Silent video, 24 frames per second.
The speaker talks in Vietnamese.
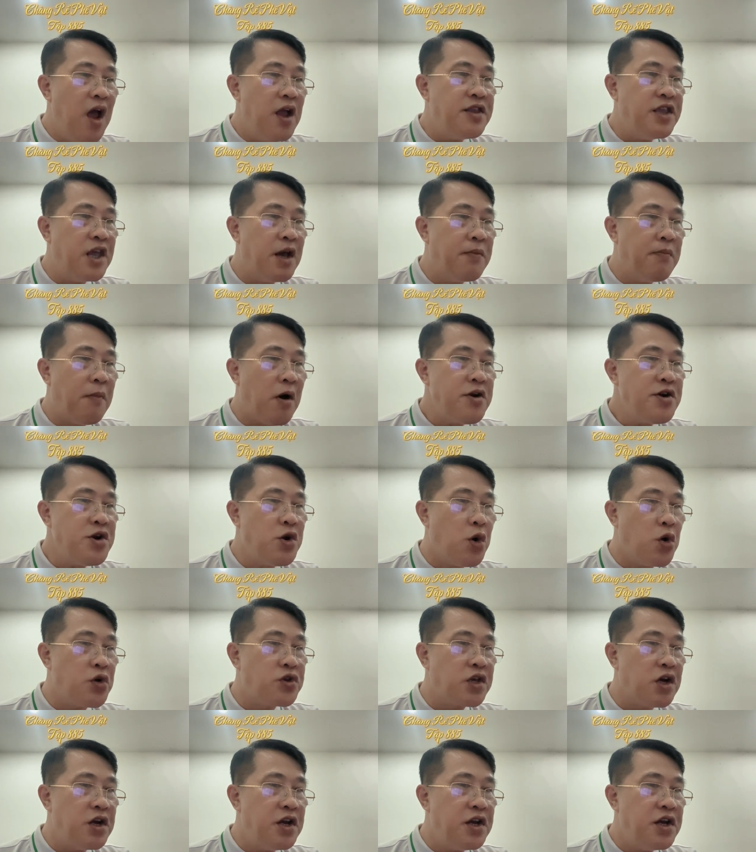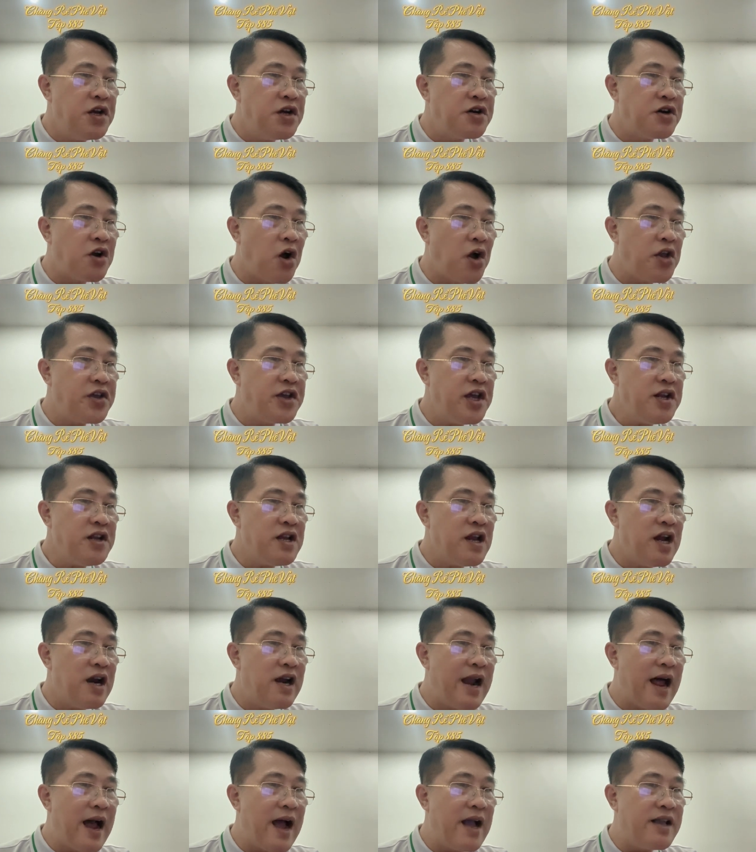những món đồ chơi nó giết
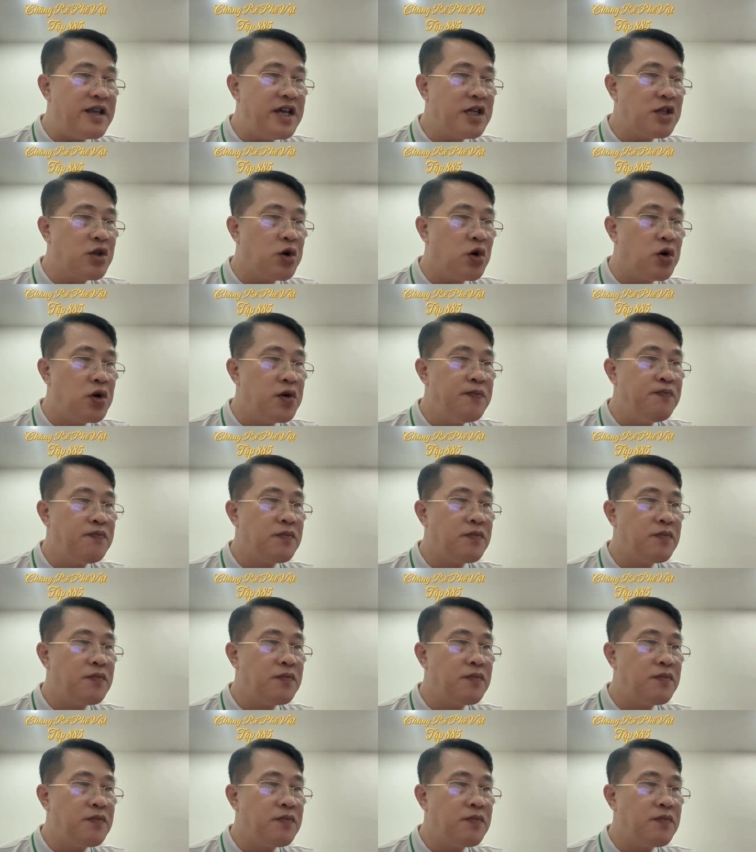là giết thôi.